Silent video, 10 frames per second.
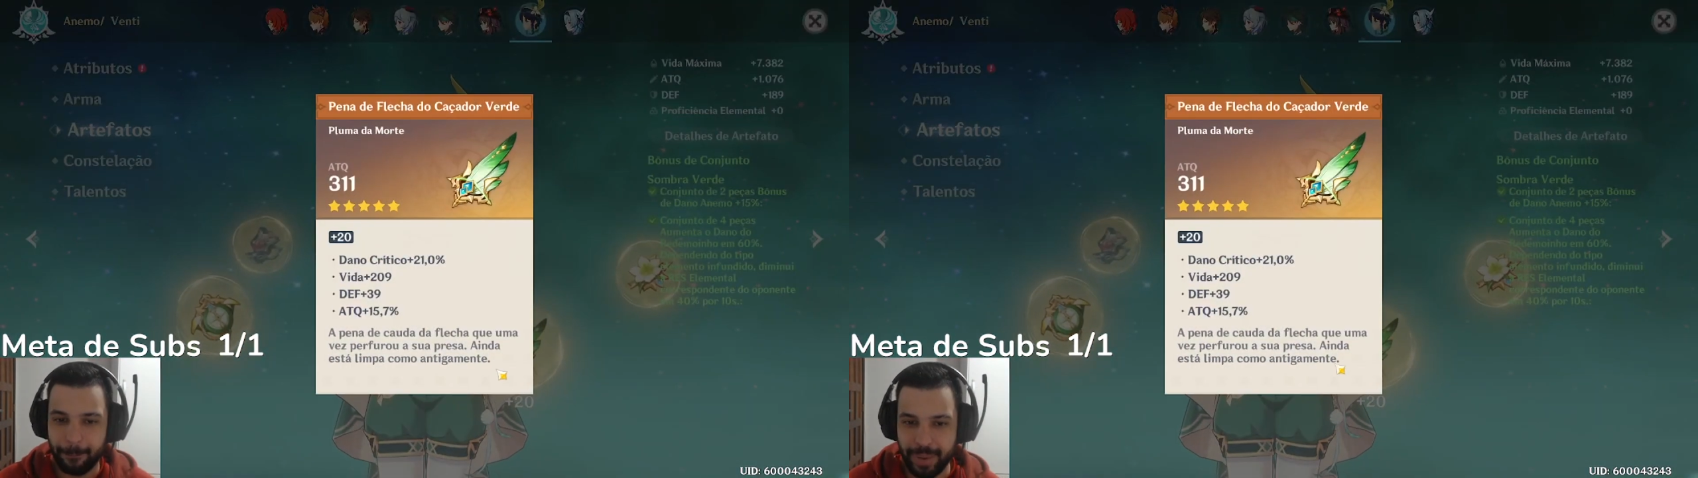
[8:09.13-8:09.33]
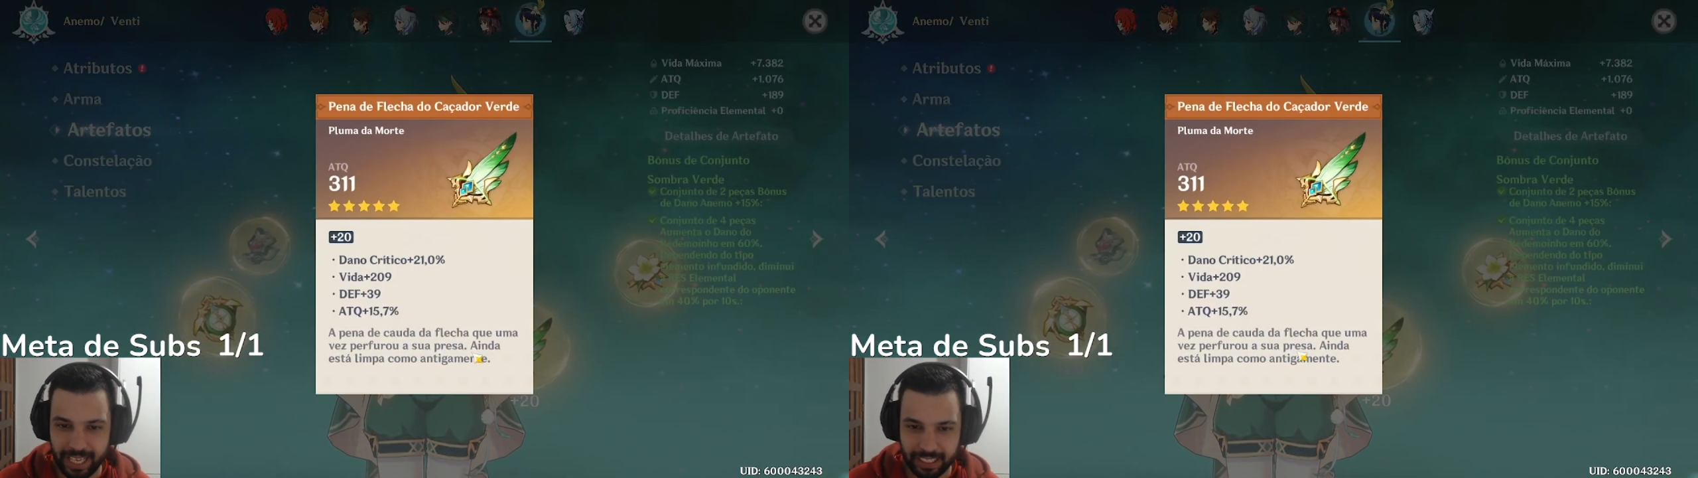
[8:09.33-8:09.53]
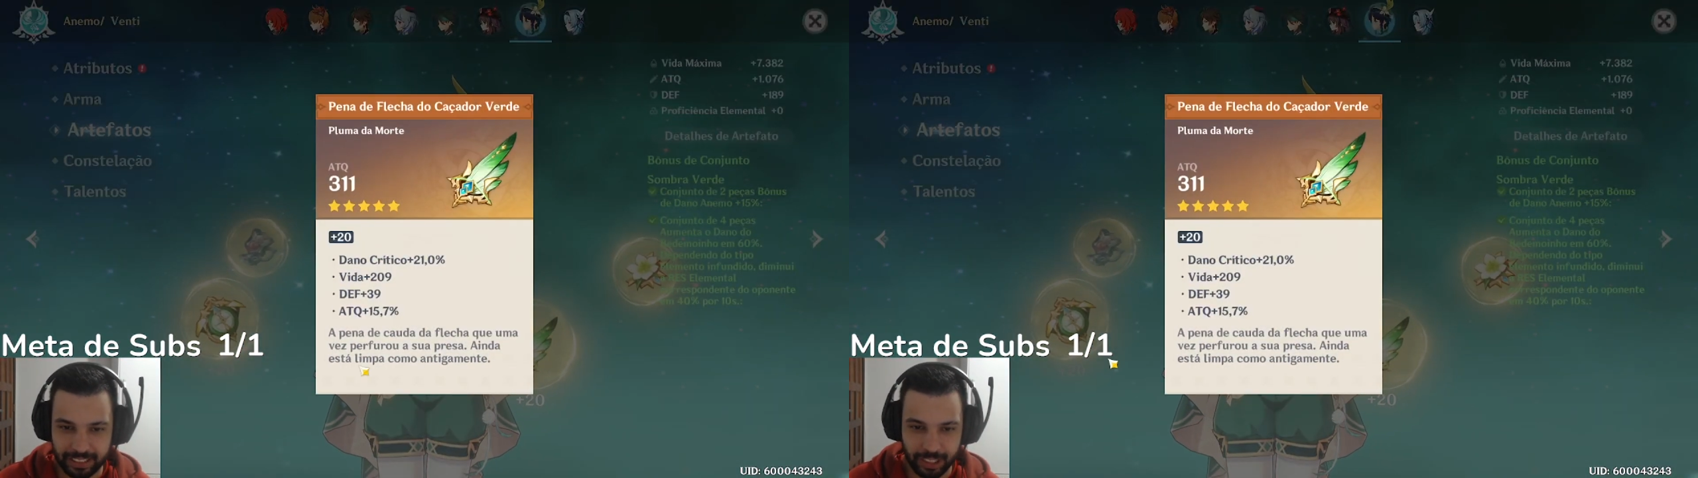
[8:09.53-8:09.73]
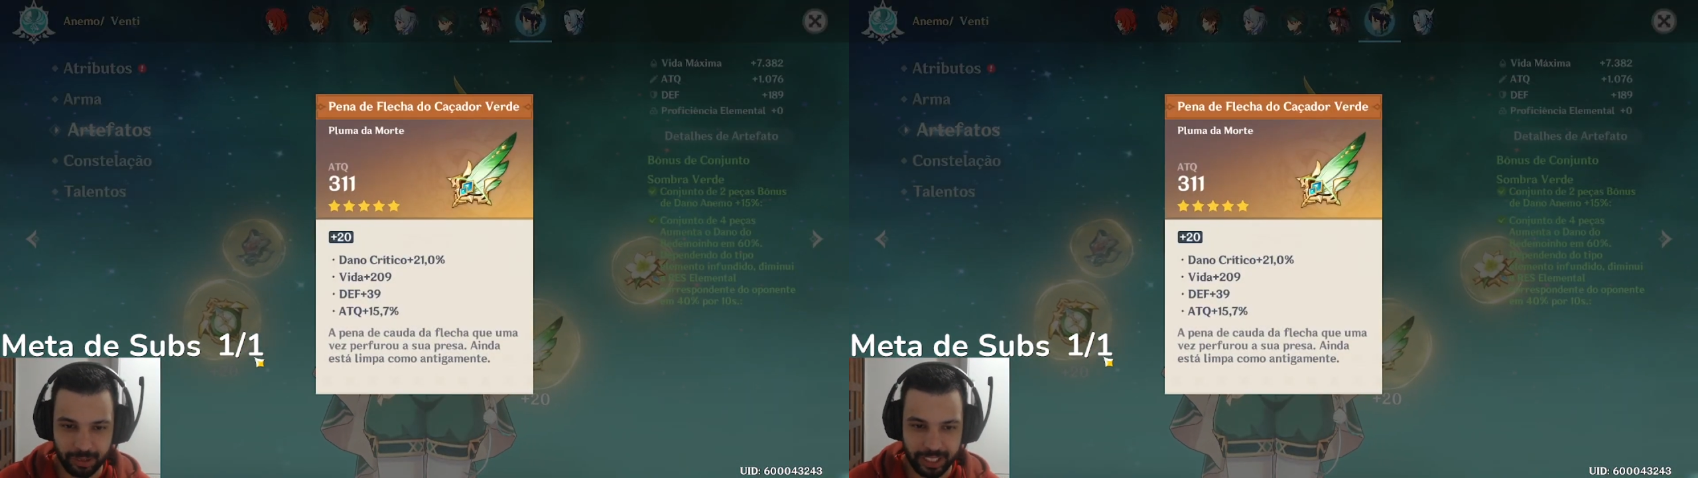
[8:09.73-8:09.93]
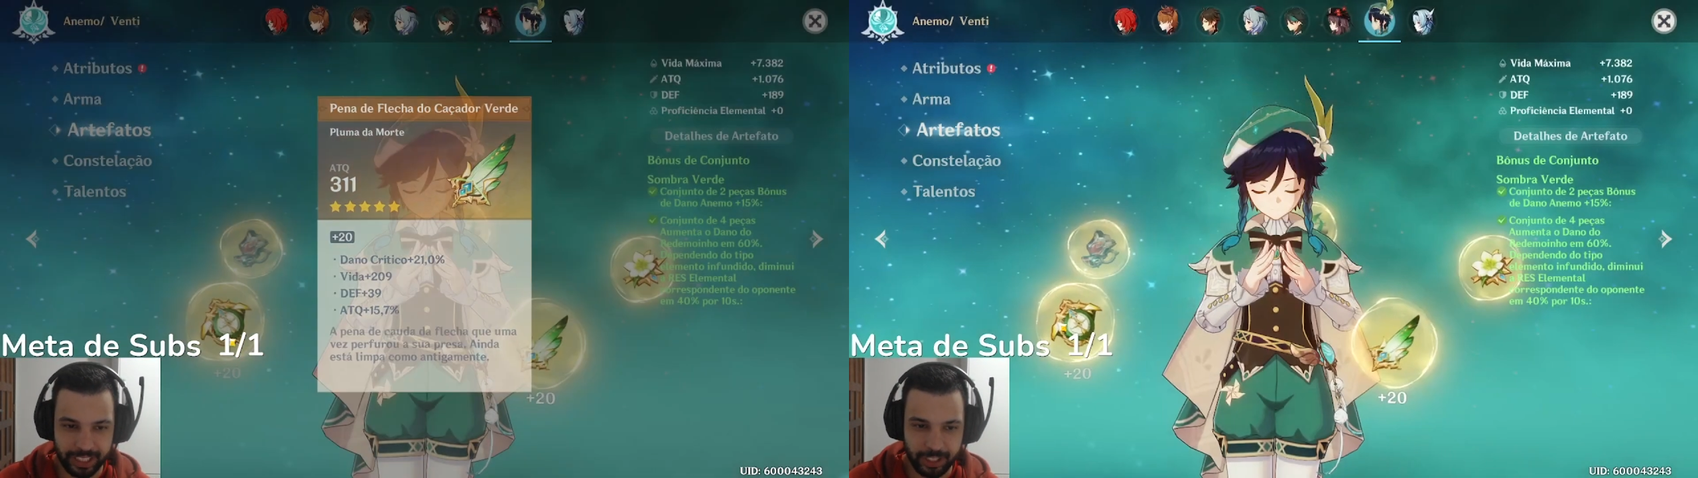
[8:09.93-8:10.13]
Pena,
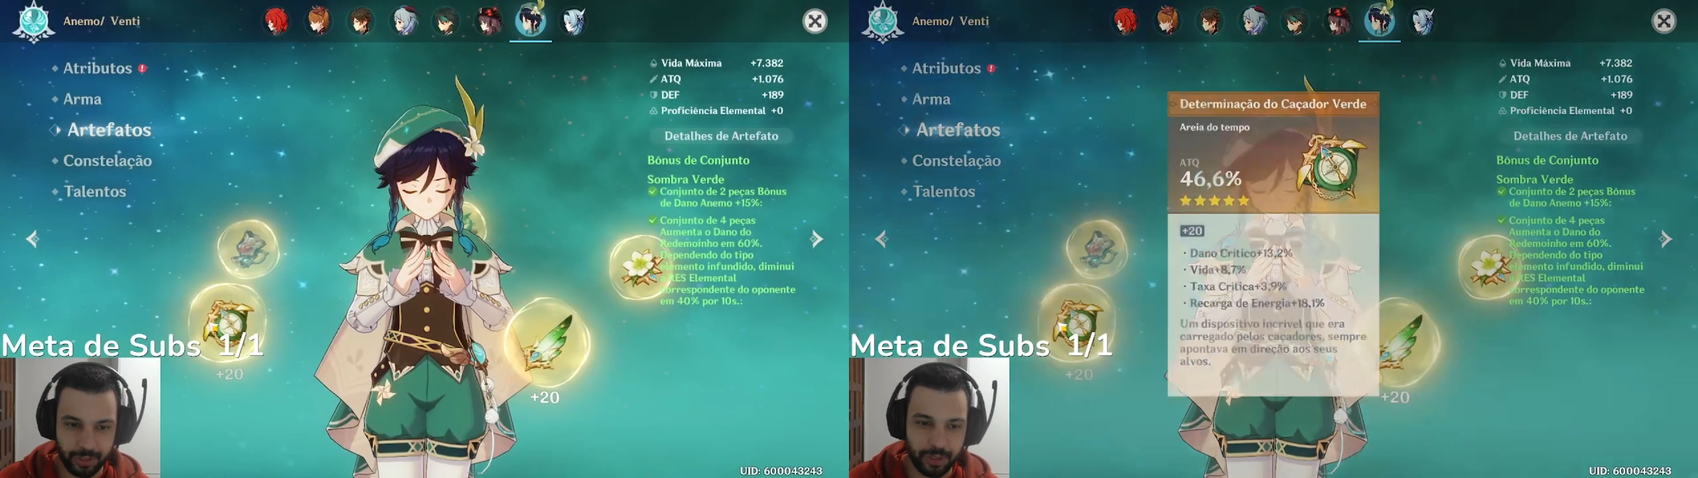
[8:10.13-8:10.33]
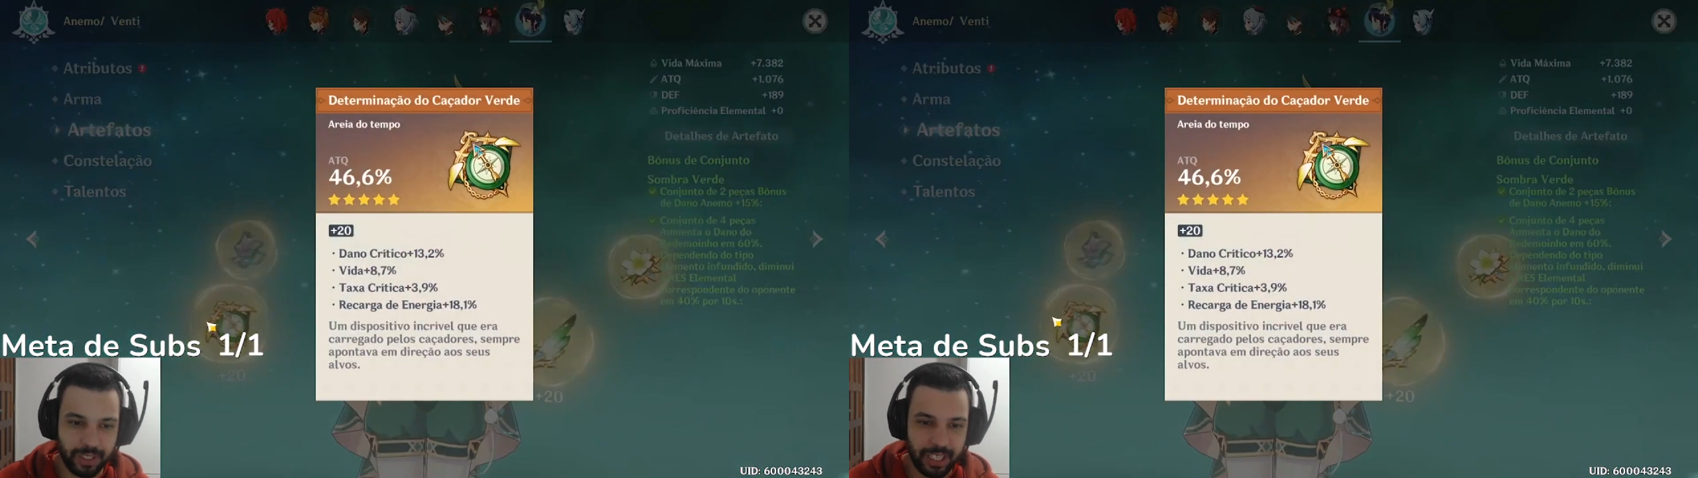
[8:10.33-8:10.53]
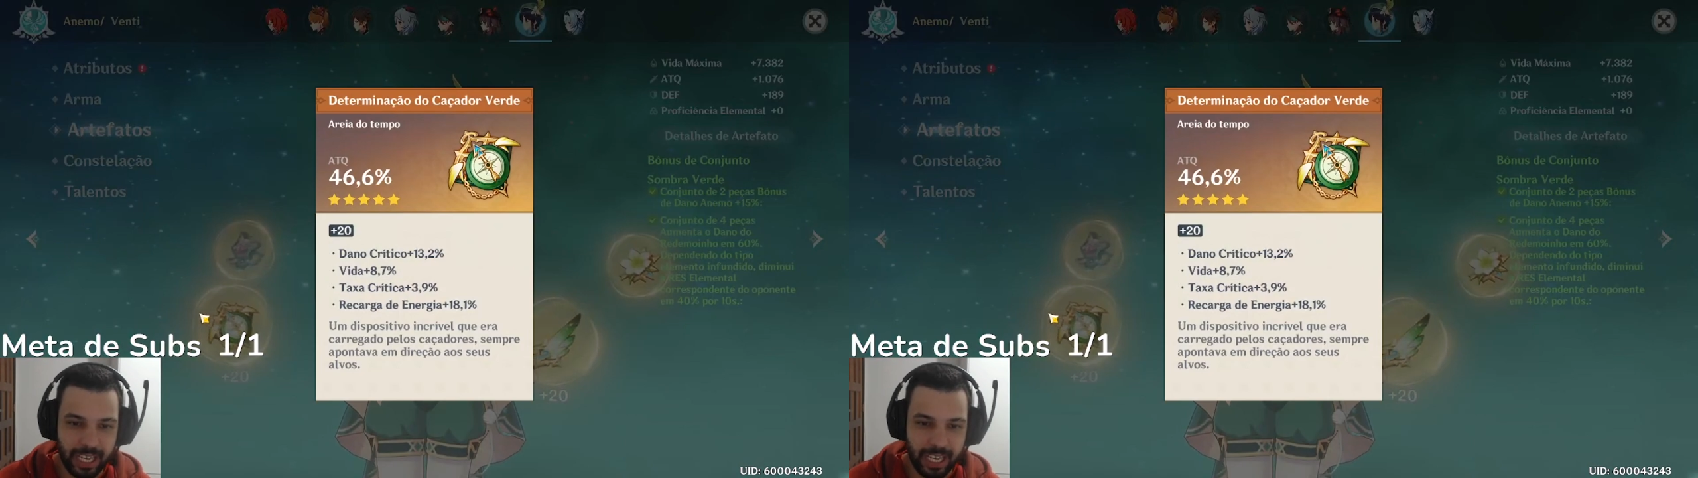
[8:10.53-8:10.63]
dano crítico.